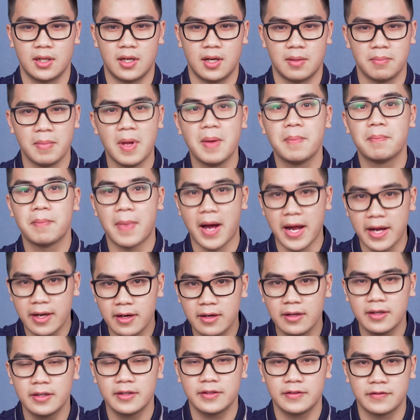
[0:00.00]
à, mềm mại
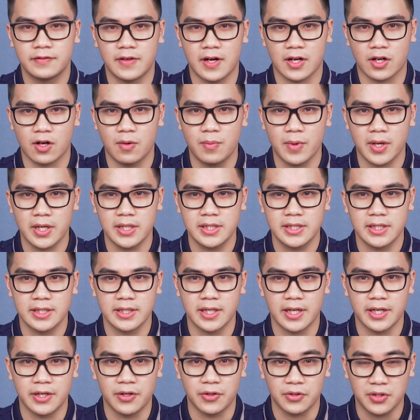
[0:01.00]
hơn và có một cái gì
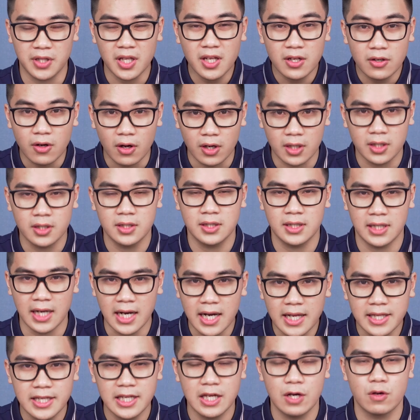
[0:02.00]
đấy nó tinh gọn hơn khá
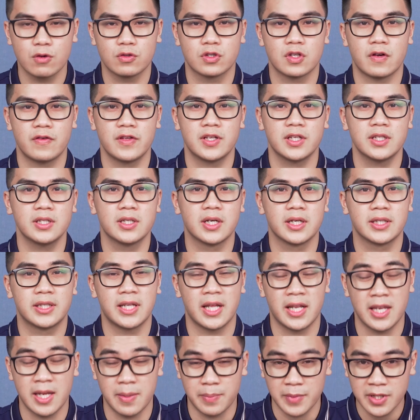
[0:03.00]
là nhiều so với những người
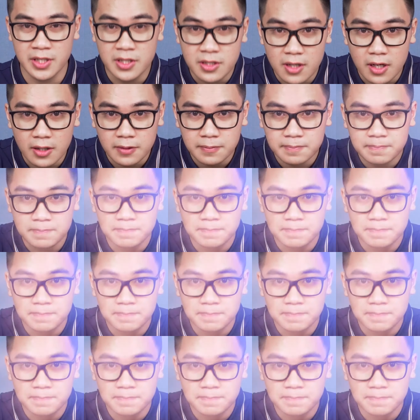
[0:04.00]
tiền nhiệm đi trước